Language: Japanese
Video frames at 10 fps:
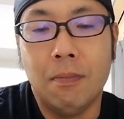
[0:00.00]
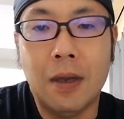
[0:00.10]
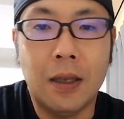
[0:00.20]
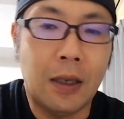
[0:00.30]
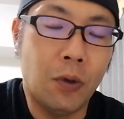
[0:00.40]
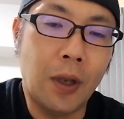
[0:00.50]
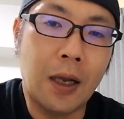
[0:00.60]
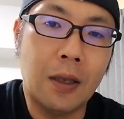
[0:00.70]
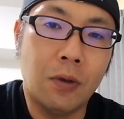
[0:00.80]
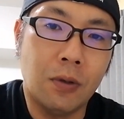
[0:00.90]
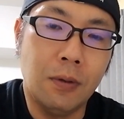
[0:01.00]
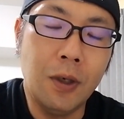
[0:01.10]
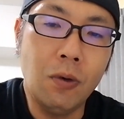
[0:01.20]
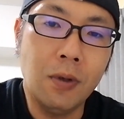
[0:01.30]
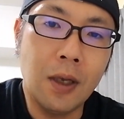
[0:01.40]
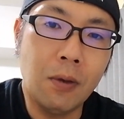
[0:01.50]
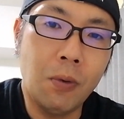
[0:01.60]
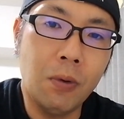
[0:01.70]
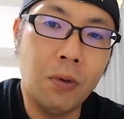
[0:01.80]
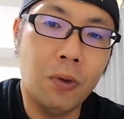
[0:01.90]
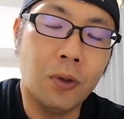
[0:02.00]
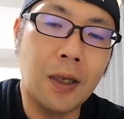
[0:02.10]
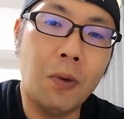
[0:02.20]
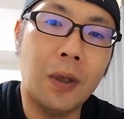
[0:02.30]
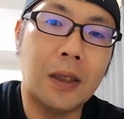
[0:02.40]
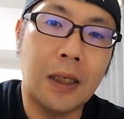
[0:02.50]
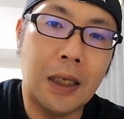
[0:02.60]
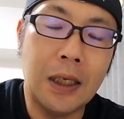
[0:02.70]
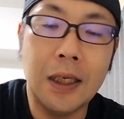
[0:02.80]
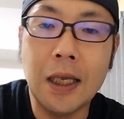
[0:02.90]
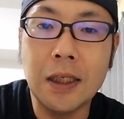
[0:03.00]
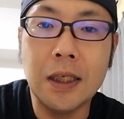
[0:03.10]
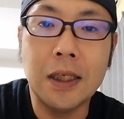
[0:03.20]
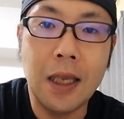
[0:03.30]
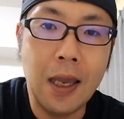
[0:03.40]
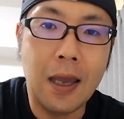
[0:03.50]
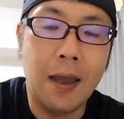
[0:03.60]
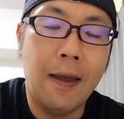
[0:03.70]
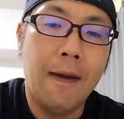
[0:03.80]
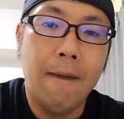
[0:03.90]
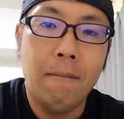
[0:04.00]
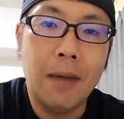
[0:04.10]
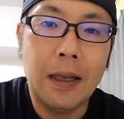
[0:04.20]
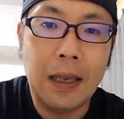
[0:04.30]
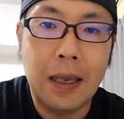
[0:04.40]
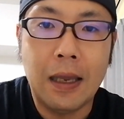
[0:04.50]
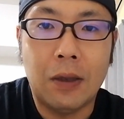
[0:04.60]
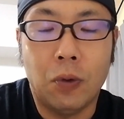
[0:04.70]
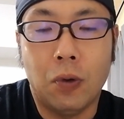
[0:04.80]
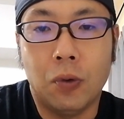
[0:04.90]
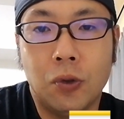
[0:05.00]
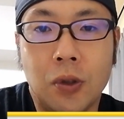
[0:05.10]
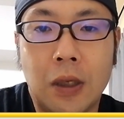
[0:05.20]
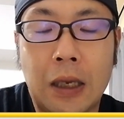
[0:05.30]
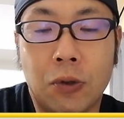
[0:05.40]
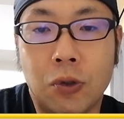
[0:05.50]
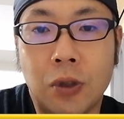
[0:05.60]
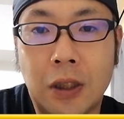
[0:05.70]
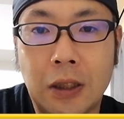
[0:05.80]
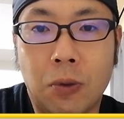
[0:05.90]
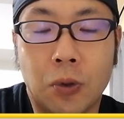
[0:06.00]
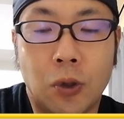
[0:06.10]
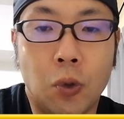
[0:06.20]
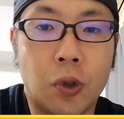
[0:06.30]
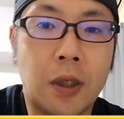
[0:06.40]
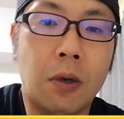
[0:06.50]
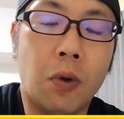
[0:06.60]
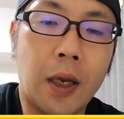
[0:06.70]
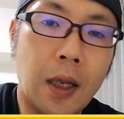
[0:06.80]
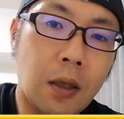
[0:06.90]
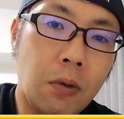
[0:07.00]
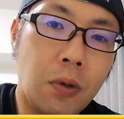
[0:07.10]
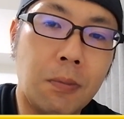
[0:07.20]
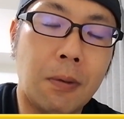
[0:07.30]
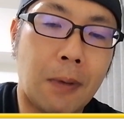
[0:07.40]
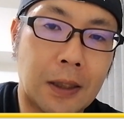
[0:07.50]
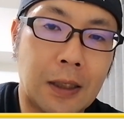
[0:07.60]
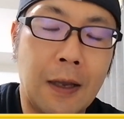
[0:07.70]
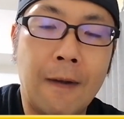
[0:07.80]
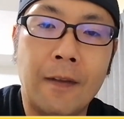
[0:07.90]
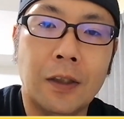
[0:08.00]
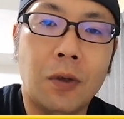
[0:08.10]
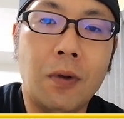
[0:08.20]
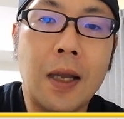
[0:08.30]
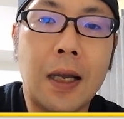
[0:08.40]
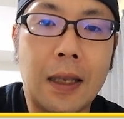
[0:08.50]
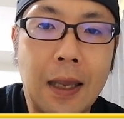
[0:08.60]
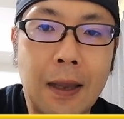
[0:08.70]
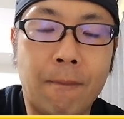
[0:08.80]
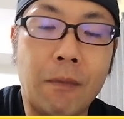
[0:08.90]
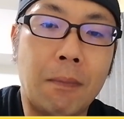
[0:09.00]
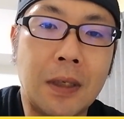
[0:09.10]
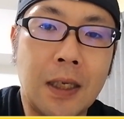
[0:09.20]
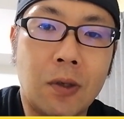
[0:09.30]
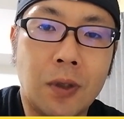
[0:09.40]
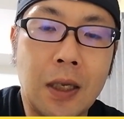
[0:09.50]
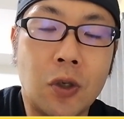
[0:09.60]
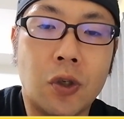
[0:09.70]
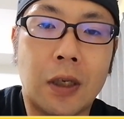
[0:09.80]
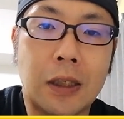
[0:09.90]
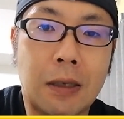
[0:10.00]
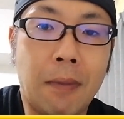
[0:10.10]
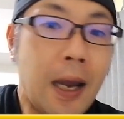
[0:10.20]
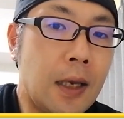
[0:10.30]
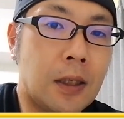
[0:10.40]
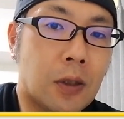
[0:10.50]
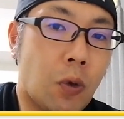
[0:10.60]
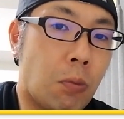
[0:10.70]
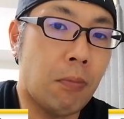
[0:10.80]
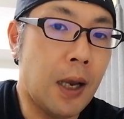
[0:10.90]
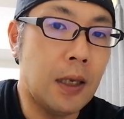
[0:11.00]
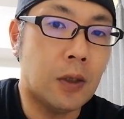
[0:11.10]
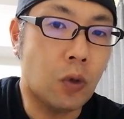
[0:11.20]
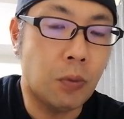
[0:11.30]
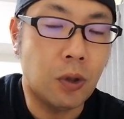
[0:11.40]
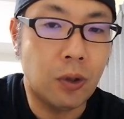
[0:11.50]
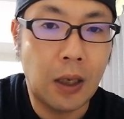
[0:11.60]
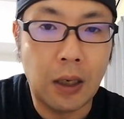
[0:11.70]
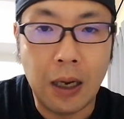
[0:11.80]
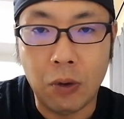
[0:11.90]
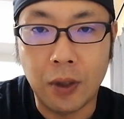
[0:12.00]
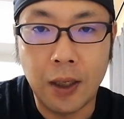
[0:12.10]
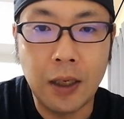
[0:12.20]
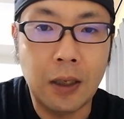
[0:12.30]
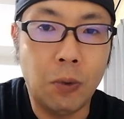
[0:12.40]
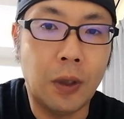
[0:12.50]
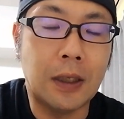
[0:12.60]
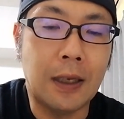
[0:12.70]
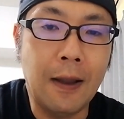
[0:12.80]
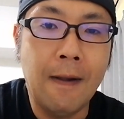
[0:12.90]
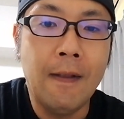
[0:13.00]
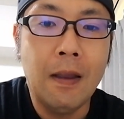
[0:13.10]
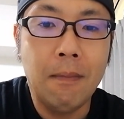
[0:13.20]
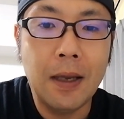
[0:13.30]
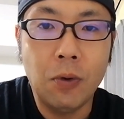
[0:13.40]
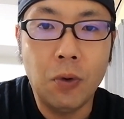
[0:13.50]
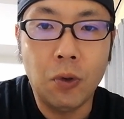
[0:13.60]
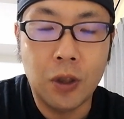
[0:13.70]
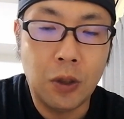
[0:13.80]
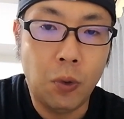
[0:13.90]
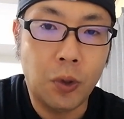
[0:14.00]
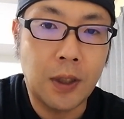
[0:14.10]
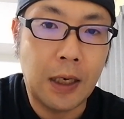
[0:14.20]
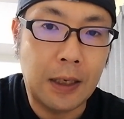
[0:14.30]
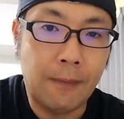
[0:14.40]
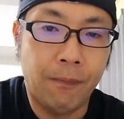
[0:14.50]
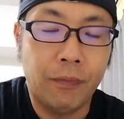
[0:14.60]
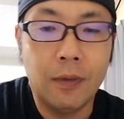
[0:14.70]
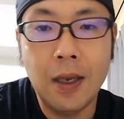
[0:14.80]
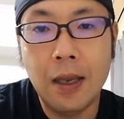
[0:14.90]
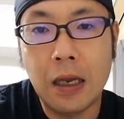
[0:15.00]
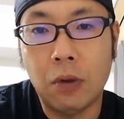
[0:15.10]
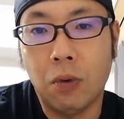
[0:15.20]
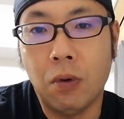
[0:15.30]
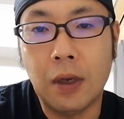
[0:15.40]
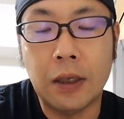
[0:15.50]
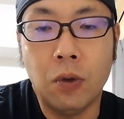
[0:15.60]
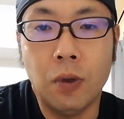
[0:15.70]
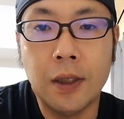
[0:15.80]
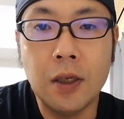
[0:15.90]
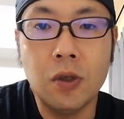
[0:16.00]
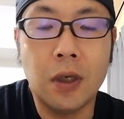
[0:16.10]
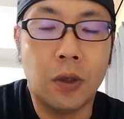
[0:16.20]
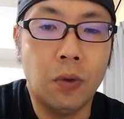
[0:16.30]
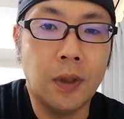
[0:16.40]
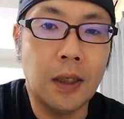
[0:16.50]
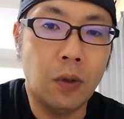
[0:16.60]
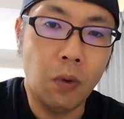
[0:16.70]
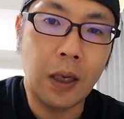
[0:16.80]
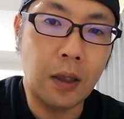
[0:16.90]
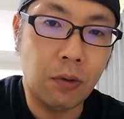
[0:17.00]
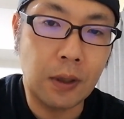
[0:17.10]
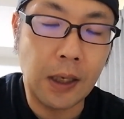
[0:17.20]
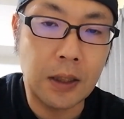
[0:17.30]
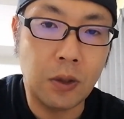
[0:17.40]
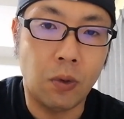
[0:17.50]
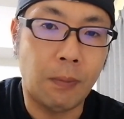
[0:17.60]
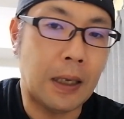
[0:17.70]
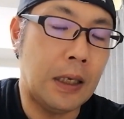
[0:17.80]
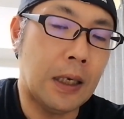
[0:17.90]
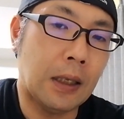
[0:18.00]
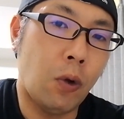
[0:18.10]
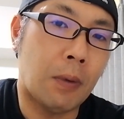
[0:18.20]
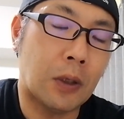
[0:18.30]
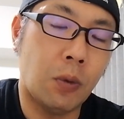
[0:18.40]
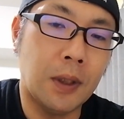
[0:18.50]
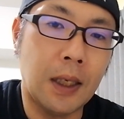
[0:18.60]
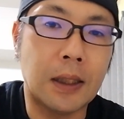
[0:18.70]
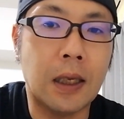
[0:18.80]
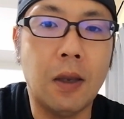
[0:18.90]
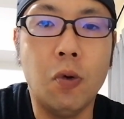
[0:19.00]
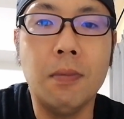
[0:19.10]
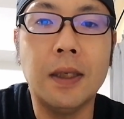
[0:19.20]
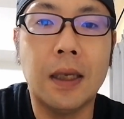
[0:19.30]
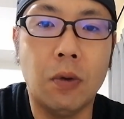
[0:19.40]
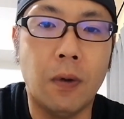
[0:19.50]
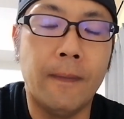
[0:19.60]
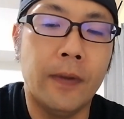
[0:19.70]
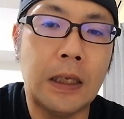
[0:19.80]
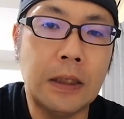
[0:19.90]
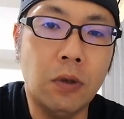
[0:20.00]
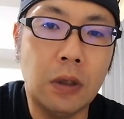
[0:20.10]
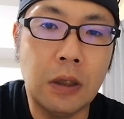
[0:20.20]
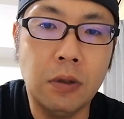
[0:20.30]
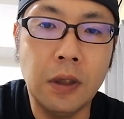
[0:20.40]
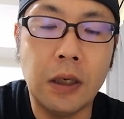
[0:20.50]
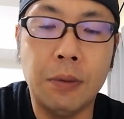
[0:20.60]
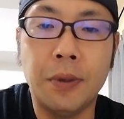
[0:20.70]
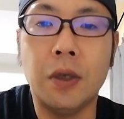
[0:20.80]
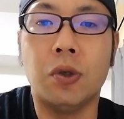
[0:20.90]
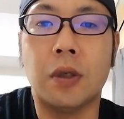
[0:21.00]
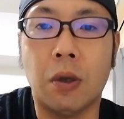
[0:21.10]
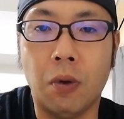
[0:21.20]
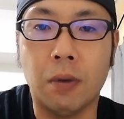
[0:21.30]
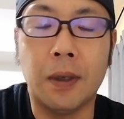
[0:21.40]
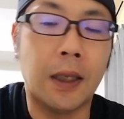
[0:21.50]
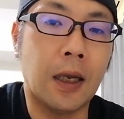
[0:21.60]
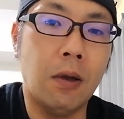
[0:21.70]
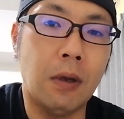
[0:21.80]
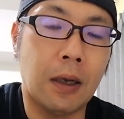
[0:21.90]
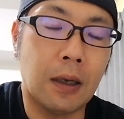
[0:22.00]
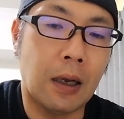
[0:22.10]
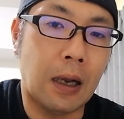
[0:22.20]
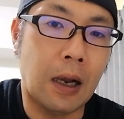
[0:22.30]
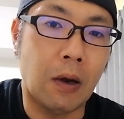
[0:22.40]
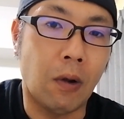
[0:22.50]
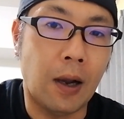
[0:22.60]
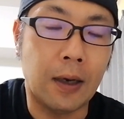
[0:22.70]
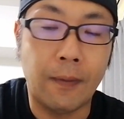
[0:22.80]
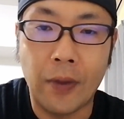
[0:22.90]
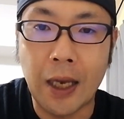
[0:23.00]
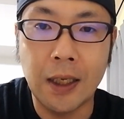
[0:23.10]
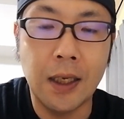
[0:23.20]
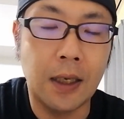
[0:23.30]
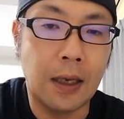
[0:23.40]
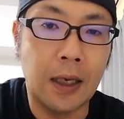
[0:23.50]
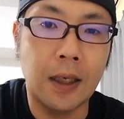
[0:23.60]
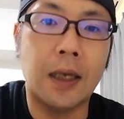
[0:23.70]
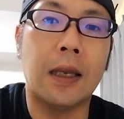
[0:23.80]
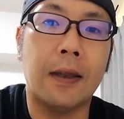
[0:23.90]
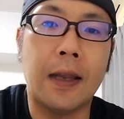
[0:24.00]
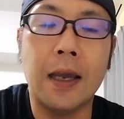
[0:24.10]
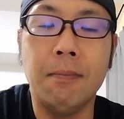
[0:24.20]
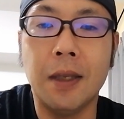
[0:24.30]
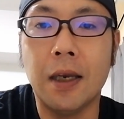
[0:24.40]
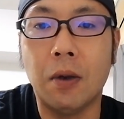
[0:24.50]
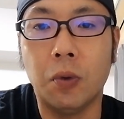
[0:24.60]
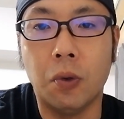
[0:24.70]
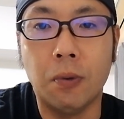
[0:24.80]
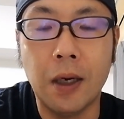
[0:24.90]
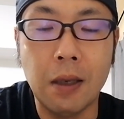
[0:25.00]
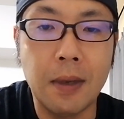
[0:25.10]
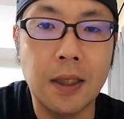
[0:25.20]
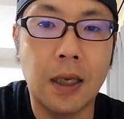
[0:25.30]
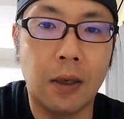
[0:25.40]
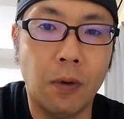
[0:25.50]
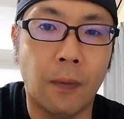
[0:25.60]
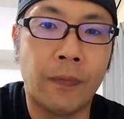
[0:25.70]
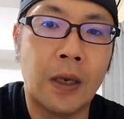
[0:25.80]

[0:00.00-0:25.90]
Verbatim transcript: まあね、与田監督、いろんなところの良さをですね、引き出しして、まあね、あの、中あの中日を強くしてるのかなっていうふうに見ます。その中で、まあ、ビジエド選手がですね、前に突っ込む、前に突っ込むっていうだあの打撃をですね、まあ、いろいろ指導したり、ね、あの今回、京田選手が強制送還という形の、まあ、言い方をマスコミさんつけておりますけど、一度2軍でリフレッシュしてこい、まあ、戦うあの吐きが、ね、ないみたいなことを言われてましたけど、